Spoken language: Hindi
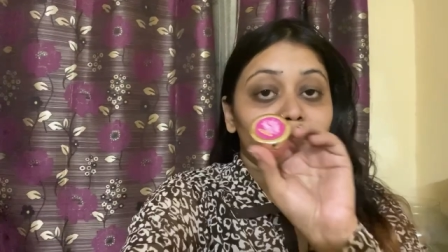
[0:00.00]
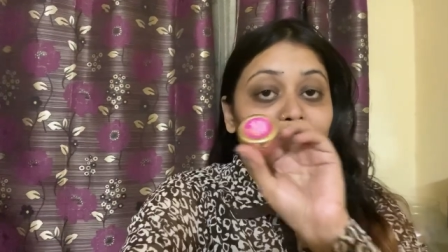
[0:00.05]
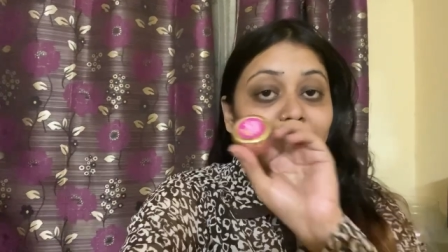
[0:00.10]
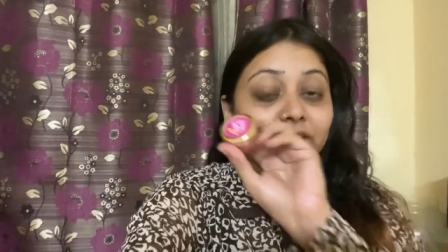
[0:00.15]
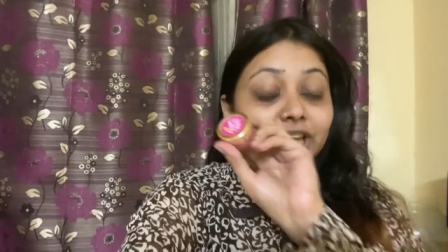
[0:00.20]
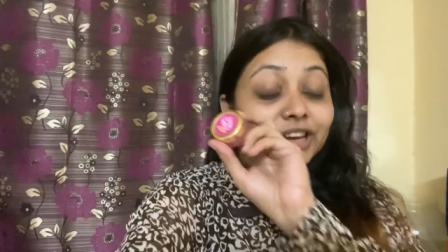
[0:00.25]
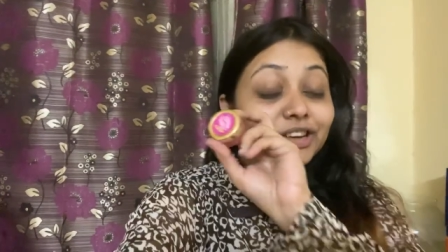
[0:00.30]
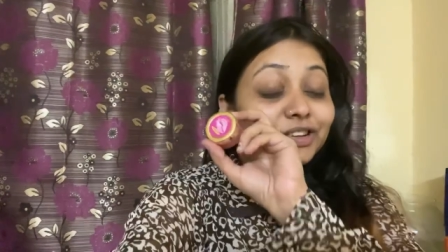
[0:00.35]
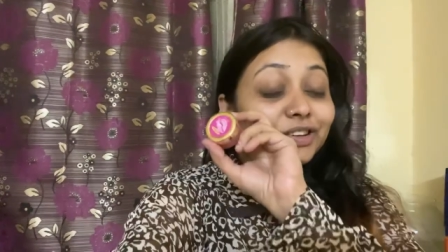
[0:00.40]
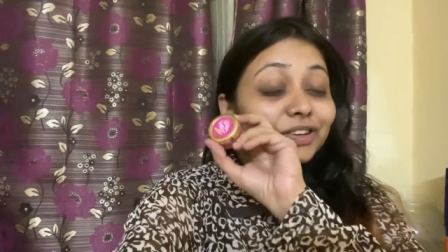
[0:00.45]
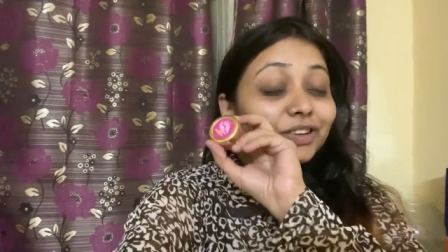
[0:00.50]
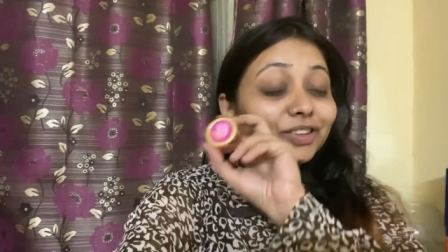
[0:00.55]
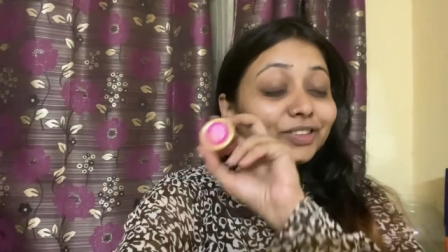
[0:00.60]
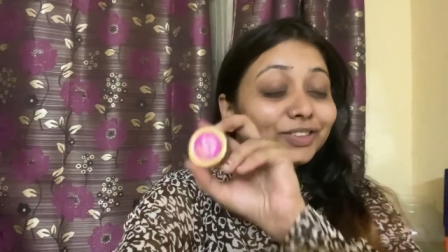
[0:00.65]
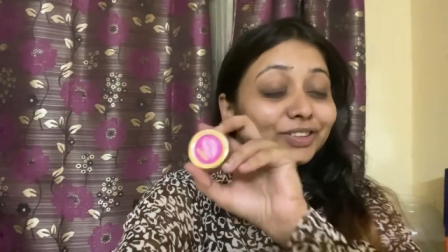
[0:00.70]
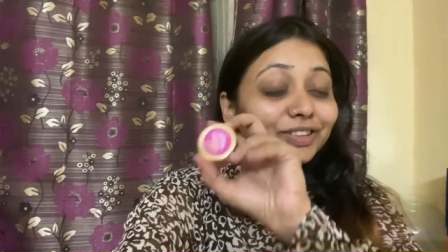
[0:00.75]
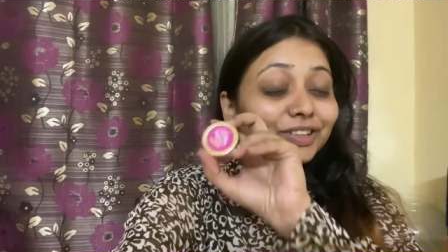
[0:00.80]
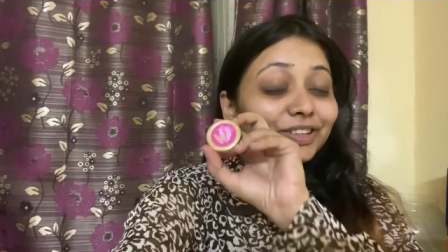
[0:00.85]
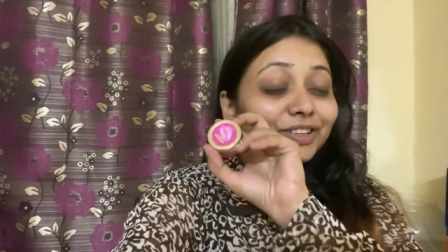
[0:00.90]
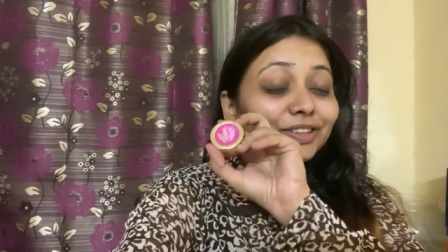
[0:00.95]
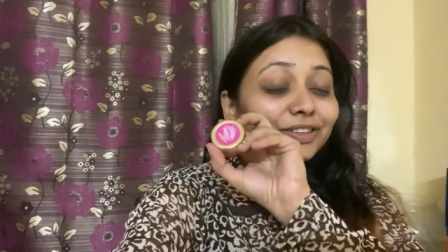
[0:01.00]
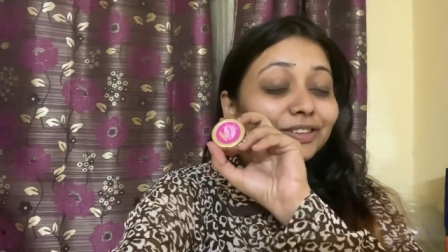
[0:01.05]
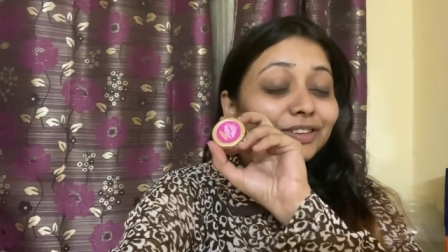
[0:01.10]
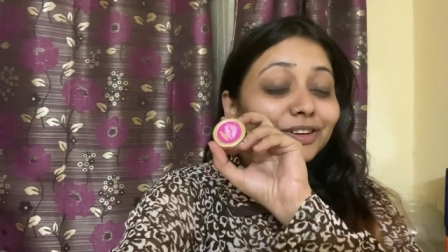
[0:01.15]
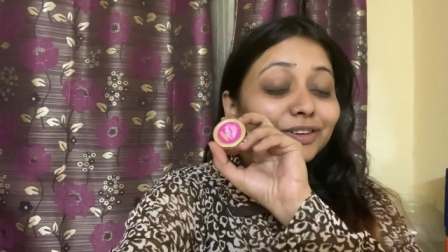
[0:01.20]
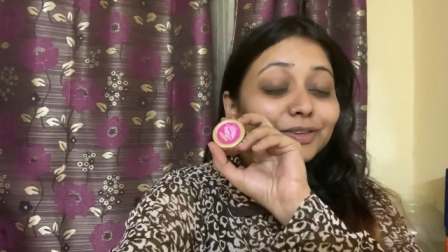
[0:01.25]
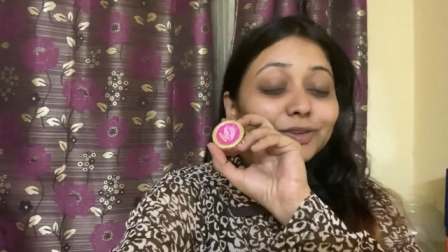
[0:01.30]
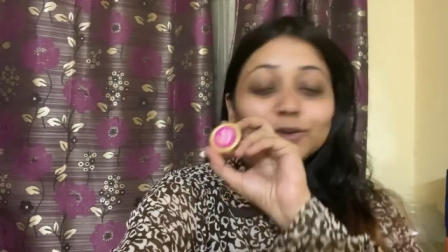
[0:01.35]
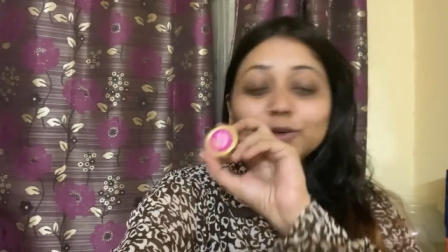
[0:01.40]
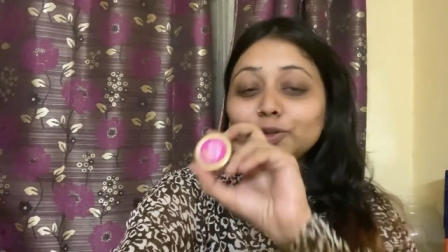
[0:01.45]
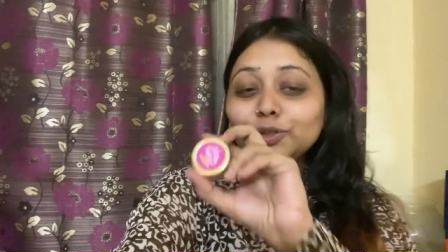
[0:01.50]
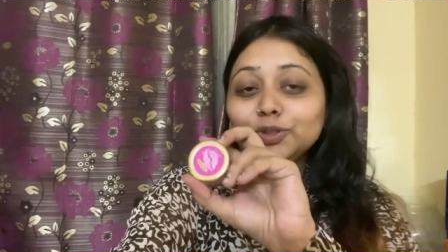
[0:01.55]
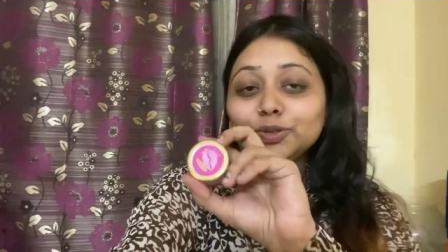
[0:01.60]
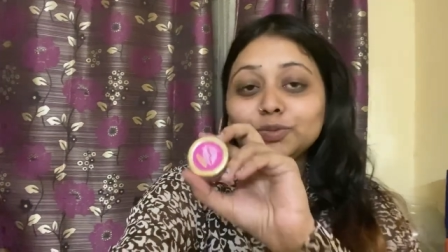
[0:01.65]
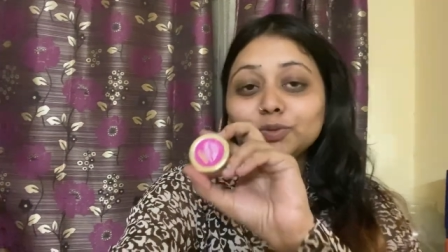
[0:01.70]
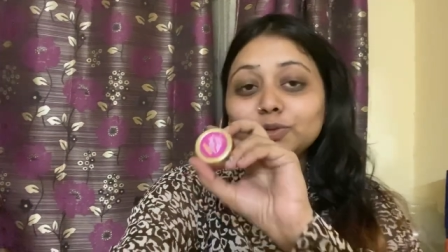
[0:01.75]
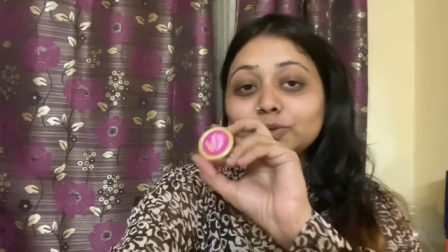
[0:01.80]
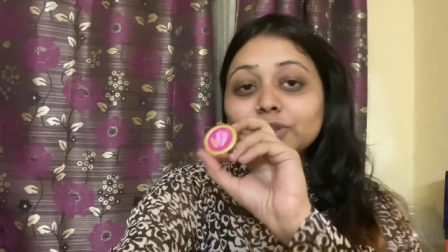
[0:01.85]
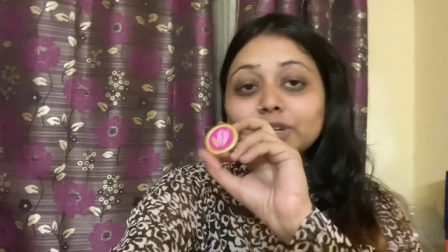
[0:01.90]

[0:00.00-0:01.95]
में इसकी ना खुशबू